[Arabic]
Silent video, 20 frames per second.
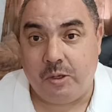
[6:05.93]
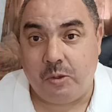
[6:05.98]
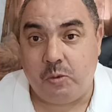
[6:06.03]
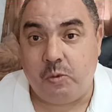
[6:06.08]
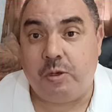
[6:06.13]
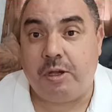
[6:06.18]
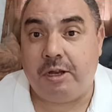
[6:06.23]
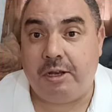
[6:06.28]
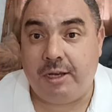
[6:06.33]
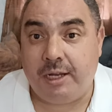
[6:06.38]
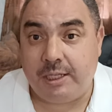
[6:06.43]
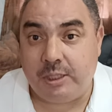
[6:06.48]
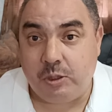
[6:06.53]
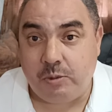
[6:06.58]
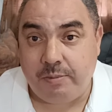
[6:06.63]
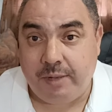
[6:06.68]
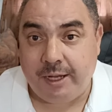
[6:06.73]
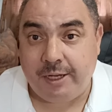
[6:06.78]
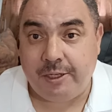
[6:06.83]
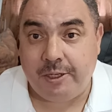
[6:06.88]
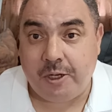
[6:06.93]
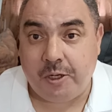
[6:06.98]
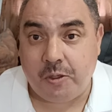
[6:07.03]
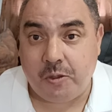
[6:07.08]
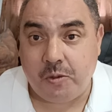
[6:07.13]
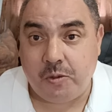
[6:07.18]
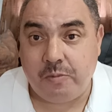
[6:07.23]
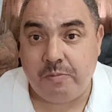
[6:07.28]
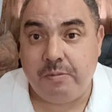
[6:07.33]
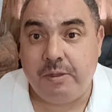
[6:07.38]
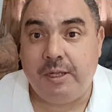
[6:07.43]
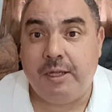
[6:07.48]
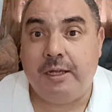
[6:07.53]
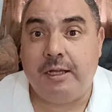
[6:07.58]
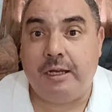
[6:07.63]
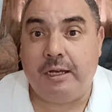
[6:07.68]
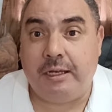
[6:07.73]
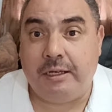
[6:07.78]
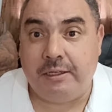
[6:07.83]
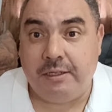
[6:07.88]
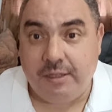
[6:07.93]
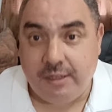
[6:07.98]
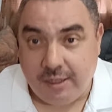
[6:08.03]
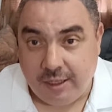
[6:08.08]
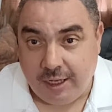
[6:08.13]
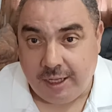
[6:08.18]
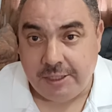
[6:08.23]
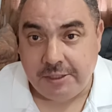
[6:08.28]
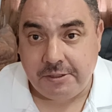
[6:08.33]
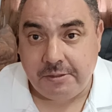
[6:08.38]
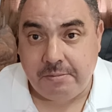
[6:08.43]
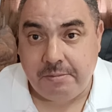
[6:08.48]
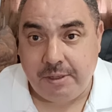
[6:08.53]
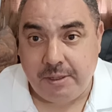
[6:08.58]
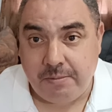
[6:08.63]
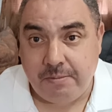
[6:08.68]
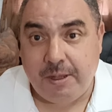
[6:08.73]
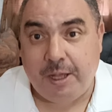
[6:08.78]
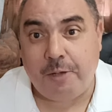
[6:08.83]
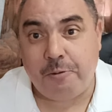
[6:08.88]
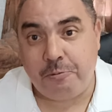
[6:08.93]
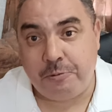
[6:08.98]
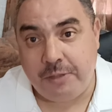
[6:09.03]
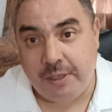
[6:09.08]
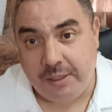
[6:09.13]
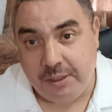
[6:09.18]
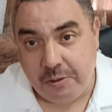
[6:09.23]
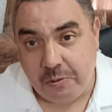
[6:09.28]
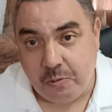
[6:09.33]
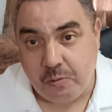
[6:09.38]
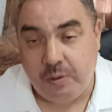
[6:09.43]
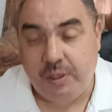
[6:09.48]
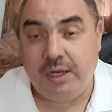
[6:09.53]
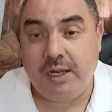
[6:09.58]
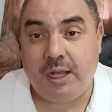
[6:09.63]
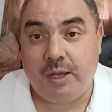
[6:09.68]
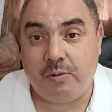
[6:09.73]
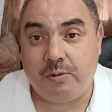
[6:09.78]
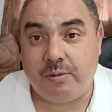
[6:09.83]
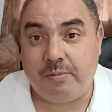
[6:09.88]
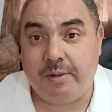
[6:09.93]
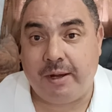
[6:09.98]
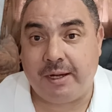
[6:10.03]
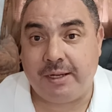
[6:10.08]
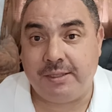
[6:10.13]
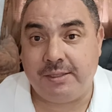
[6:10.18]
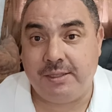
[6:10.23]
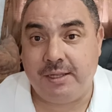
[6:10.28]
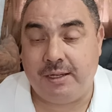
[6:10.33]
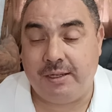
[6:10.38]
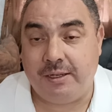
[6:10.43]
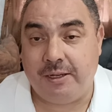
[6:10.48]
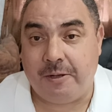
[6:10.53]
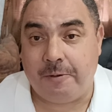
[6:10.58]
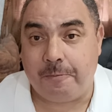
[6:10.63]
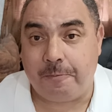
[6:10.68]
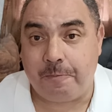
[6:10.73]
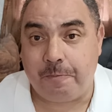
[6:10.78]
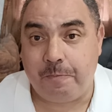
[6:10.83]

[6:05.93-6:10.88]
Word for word: وخلاتهم انهم لديك الاسباب عاوتاني ولي عاود المره الثانيه